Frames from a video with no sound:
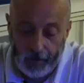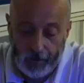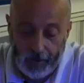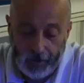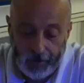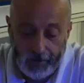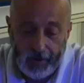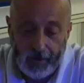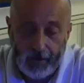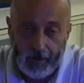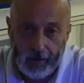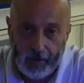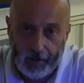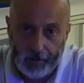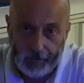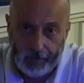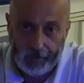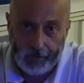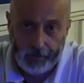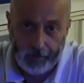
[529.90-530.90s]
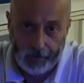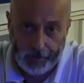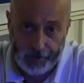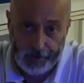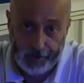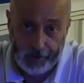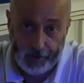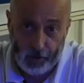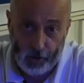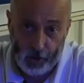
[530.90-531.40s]
Esta es la grandeza de
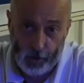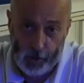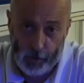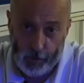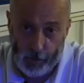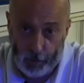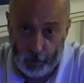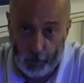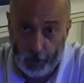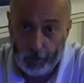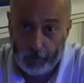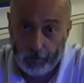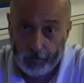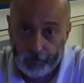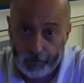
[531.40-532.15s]
este hobby, Manuel.